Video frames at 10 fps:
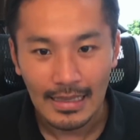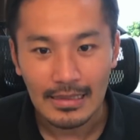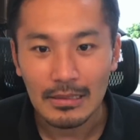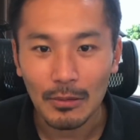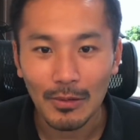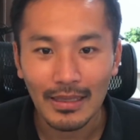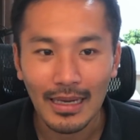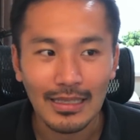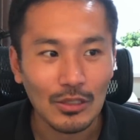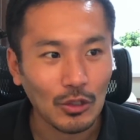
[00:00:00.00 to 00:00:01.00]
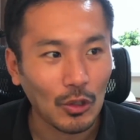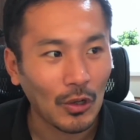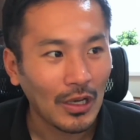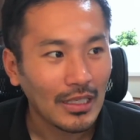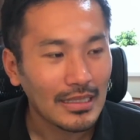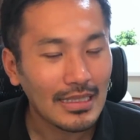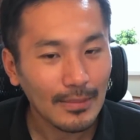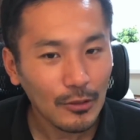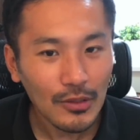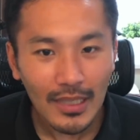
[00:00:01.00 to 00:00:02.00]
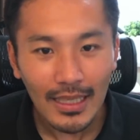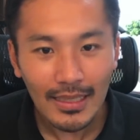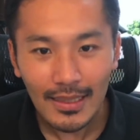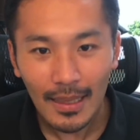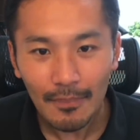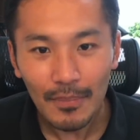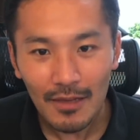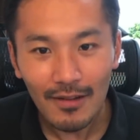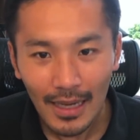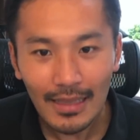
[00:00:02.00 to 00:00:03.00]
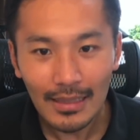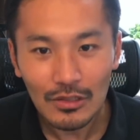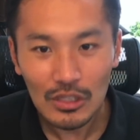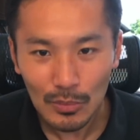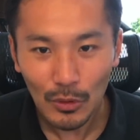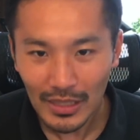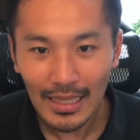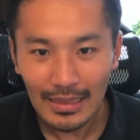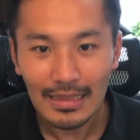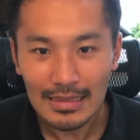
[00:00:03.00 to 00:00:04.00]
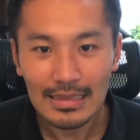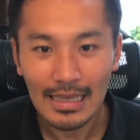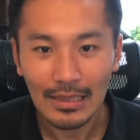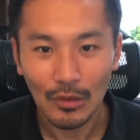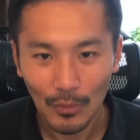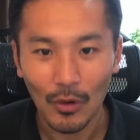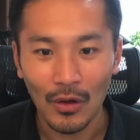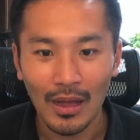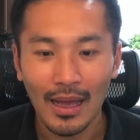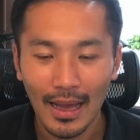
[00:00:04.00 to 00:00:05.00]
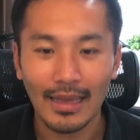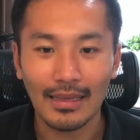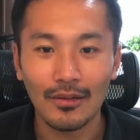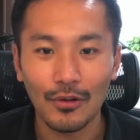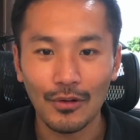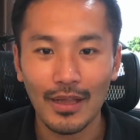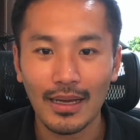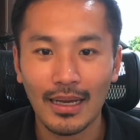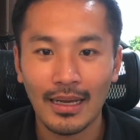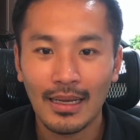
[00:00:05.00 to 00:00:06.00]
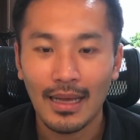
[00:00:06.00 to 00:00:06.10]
そこはなんかちょっと自分の中に天秤はかけてるつもりなんですけども、はい、いろいろなんか、